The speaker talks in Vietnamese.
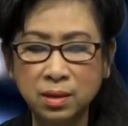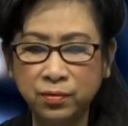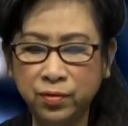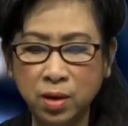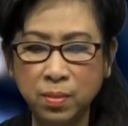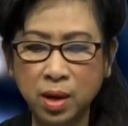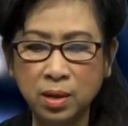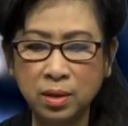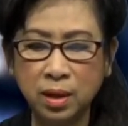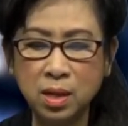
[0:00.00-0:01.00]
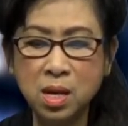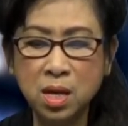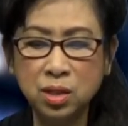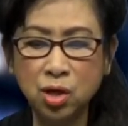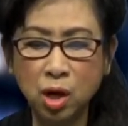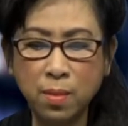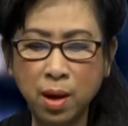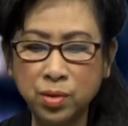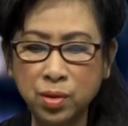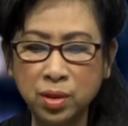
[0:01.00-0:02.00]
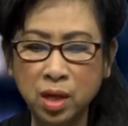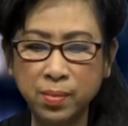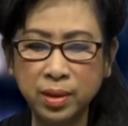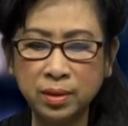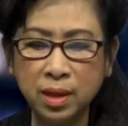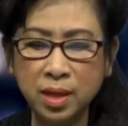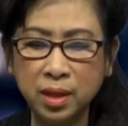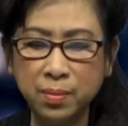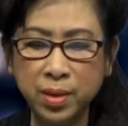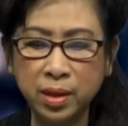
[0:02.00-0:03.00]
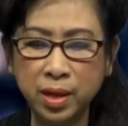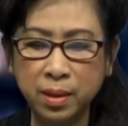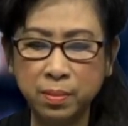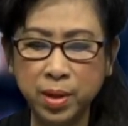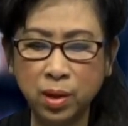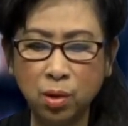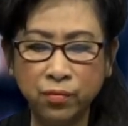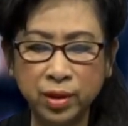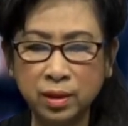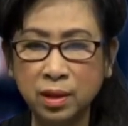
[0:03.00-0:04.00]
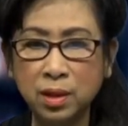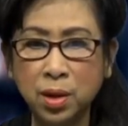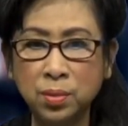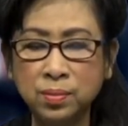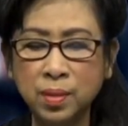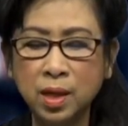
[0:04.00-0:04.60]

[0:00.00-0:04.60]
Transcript: vừa mở cửa, chưa có bao nhiêu người biết tới thì Miến Điện bị Covid tấn công.